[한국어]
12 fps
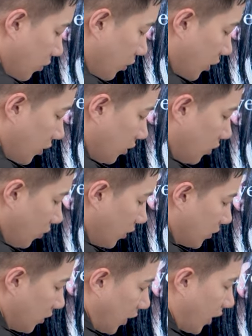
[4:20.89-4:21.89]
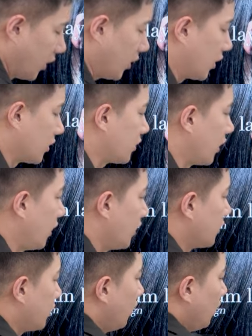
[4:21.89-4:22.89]
블렌딩 통해서 라인까지
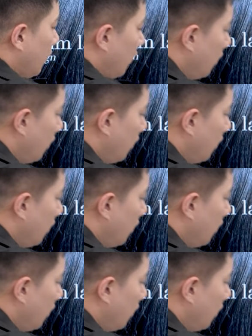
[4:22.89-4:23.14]
잘랐어.